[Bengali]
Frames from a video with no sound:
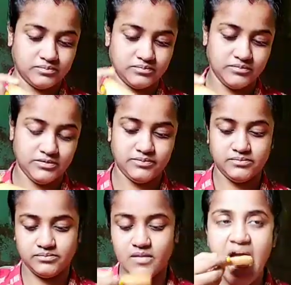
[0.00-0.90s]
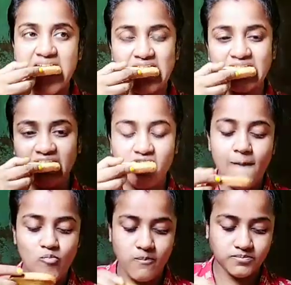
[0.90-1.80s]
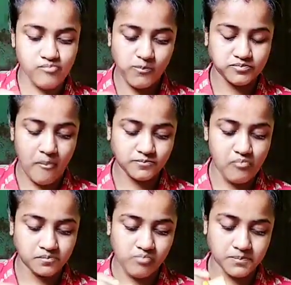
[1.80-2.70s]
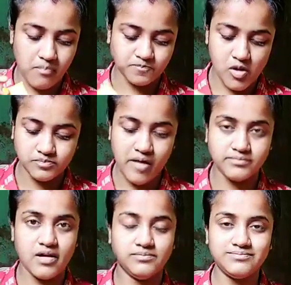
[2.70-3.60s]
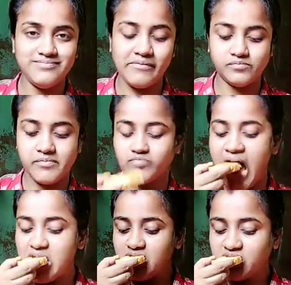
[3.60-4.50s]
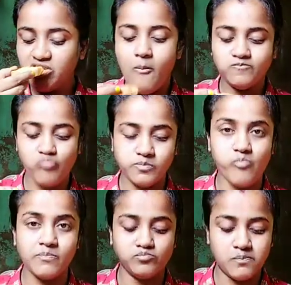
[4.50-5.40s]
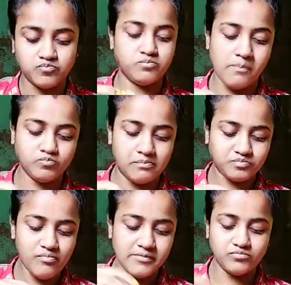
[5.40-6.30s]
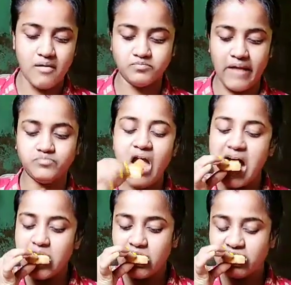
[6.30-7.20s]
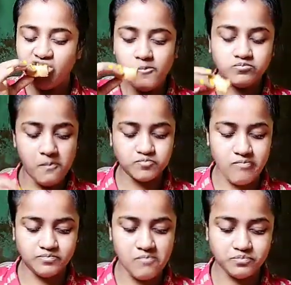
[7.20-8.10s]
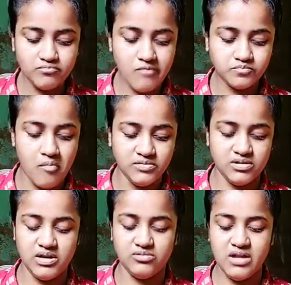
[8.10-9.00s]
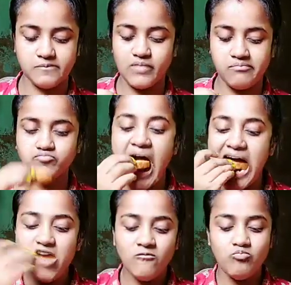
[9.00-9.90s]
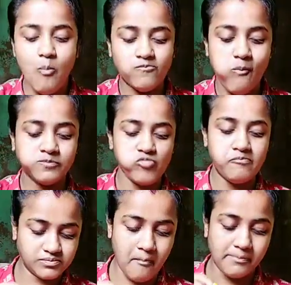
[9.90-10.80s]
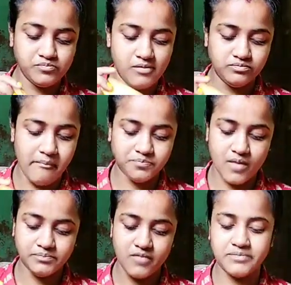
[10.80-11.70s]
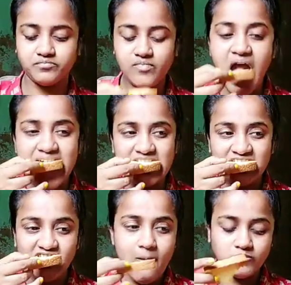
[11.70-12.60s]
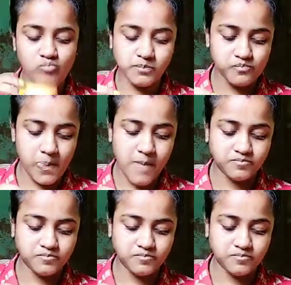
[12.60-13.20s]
ঠান্ডা সকালের দিকে পড়ছে আর কি তো চাটা খেতে ইচ্ছে হলো আর এখানে টোস্ট বিস্কুট ভিজিয়ে ভিজিয়ে খাচ্ছি দেখো শেষে না টোস্ট বিস্কুট খেতে খেতে চাটা শেষই হয়ে যাবে আমি চা নিয়ে বসলে না আর হুঁশ থাকে না আমার আমি বিস্কুট ভিজিয়ে খেতেই থাকি খেতেই থাকি